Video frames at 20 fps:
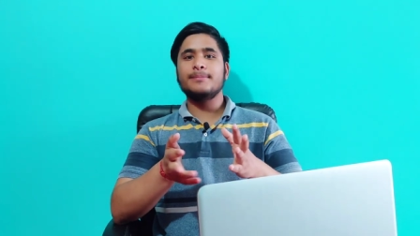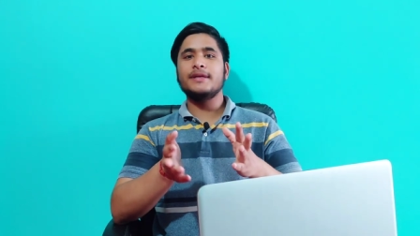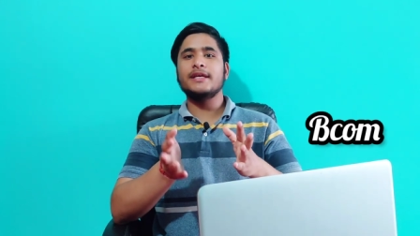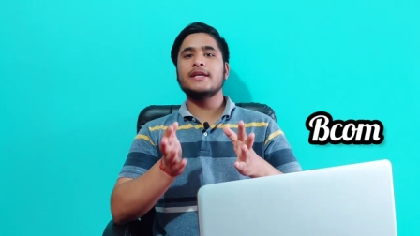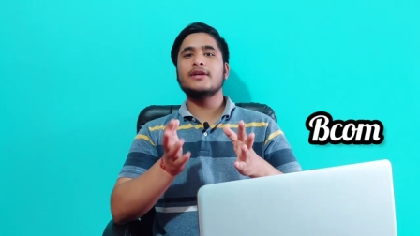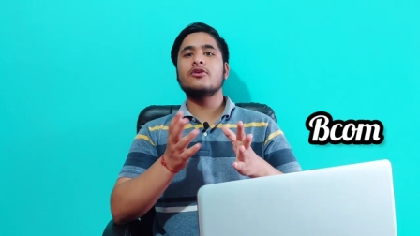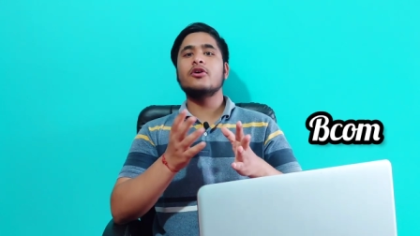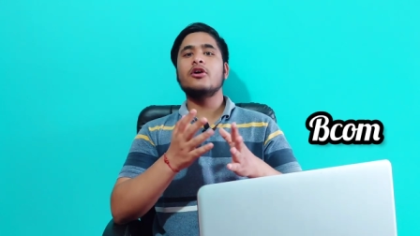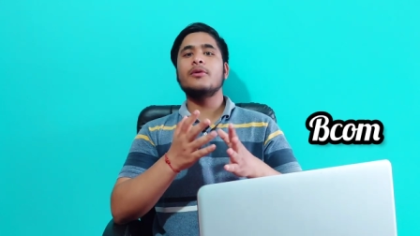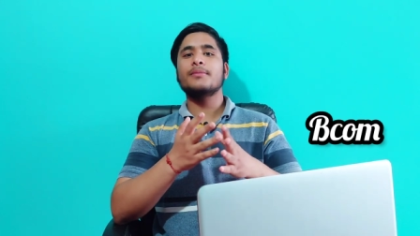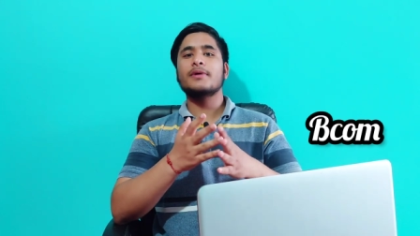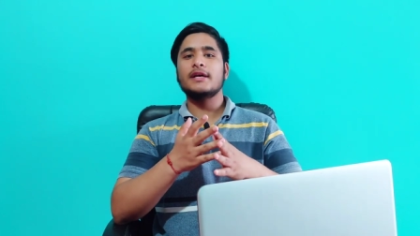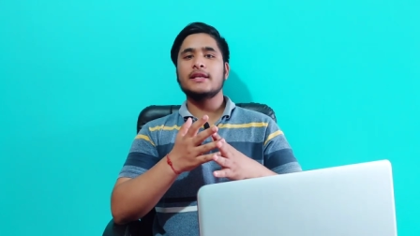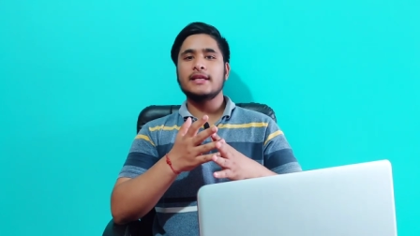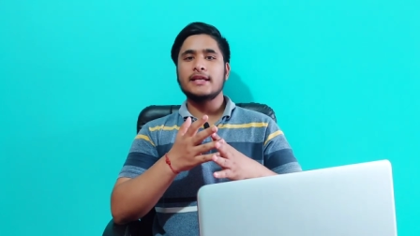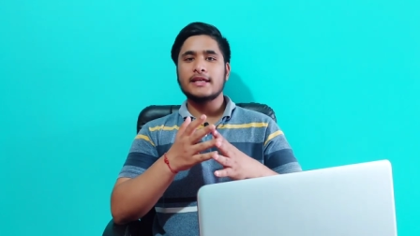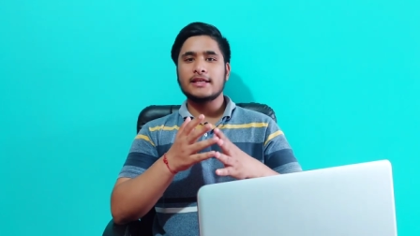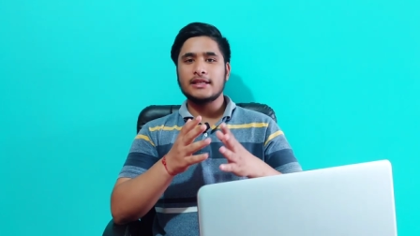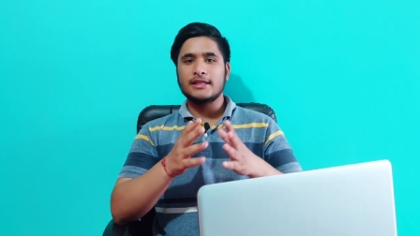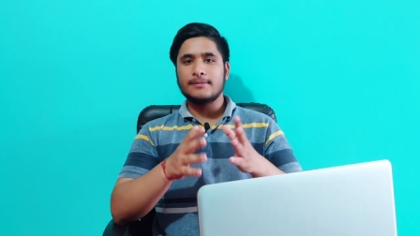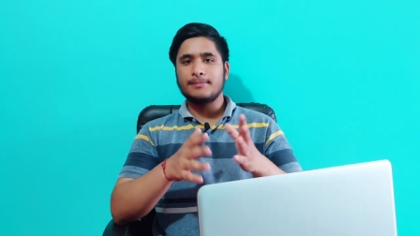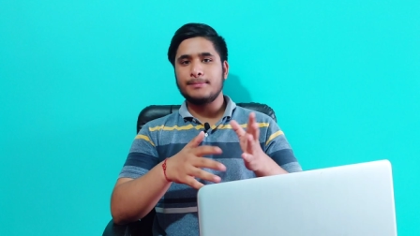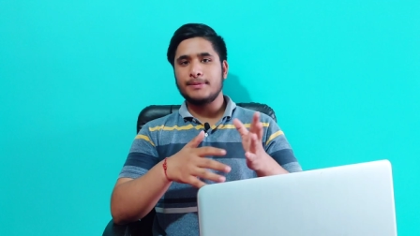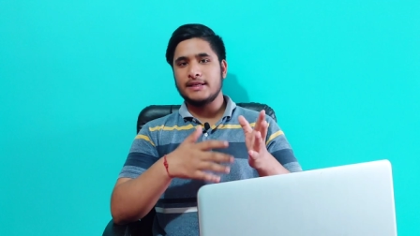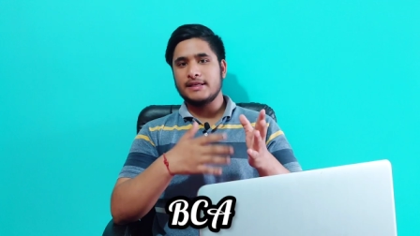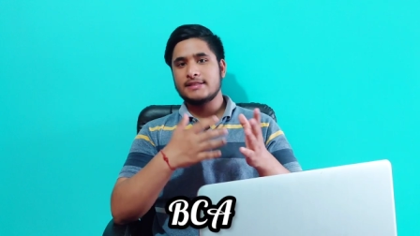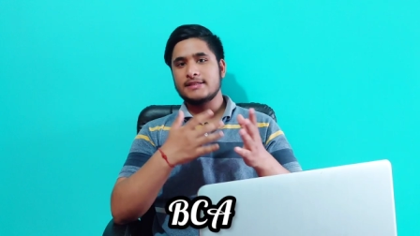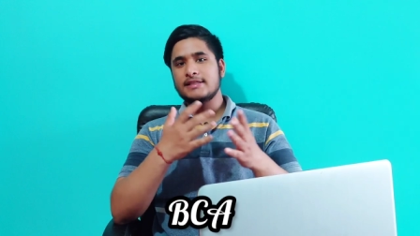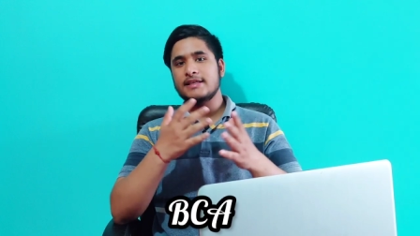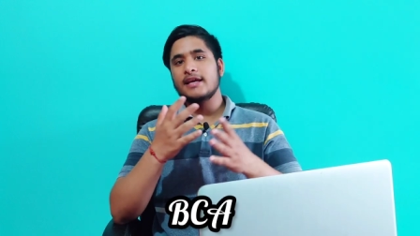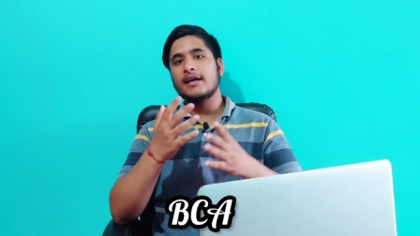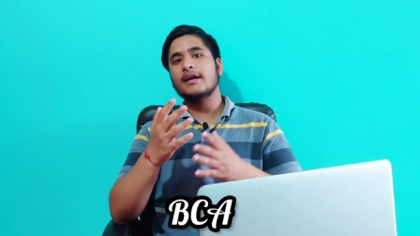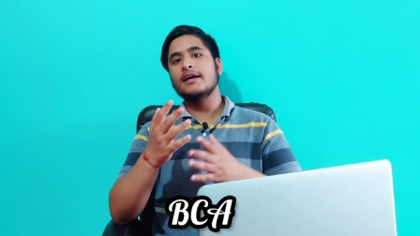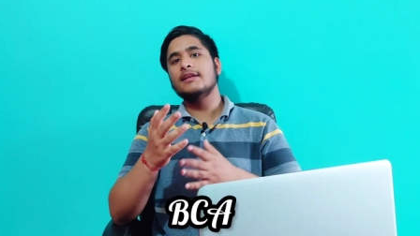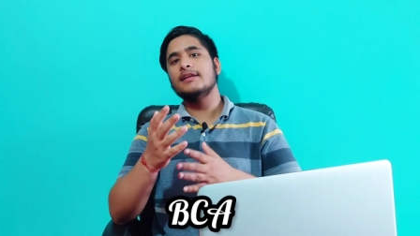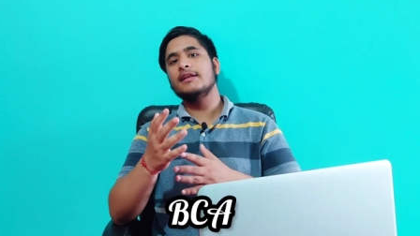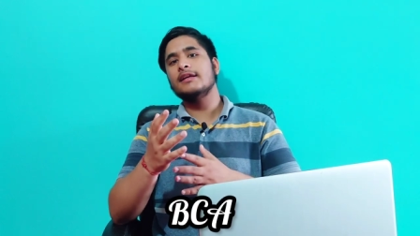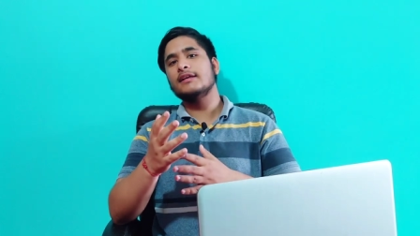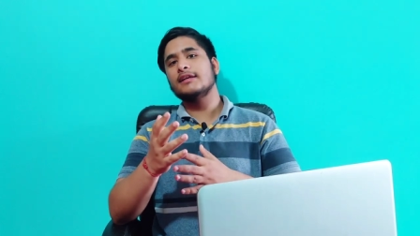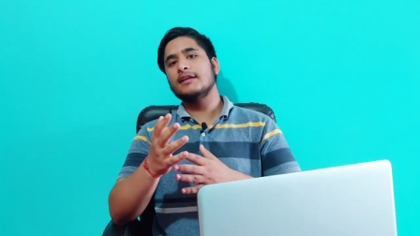बीकॉम करने की बीसीए
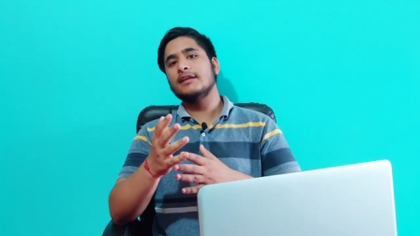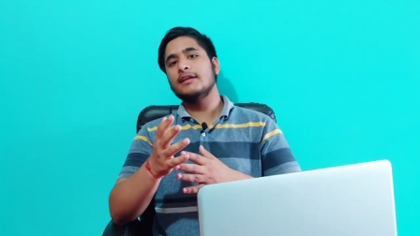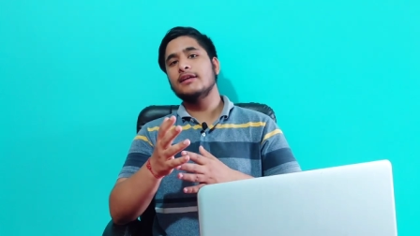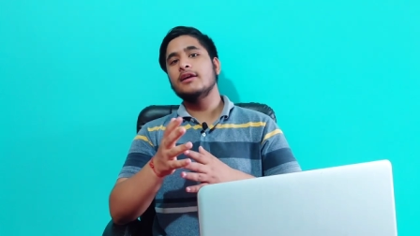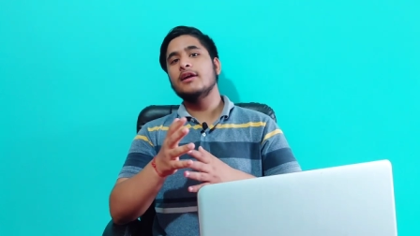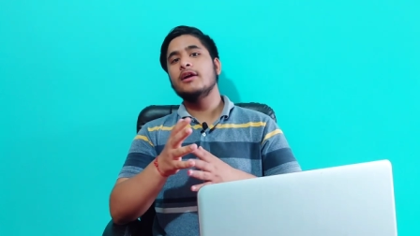करने की